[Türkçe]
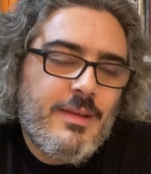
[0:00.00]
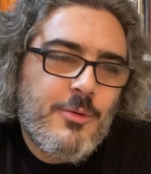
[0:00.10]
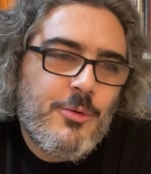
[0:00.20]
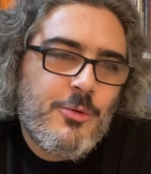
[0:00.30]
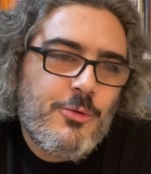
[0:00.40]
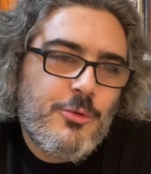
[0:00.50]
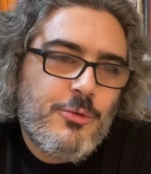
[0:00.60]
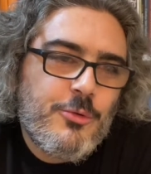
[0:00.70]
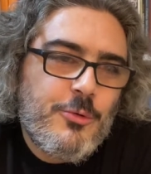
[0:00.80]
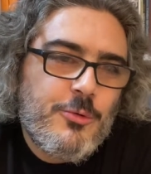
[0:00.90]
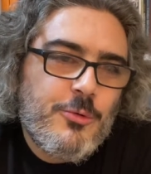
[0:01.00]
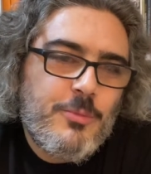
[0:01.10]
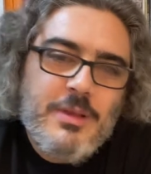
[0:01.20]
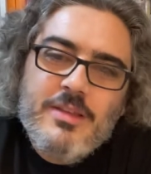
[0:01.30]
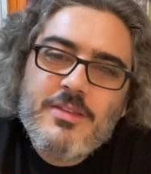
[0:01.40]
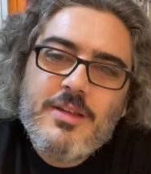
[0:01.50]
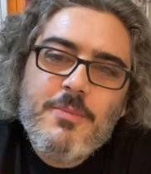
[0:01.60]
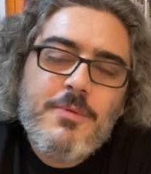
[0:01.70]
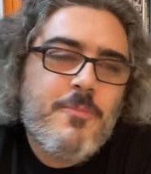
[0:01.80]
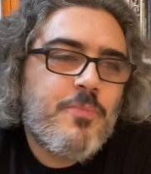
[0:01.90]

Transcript: okuduğu, duyduğu bir kitap.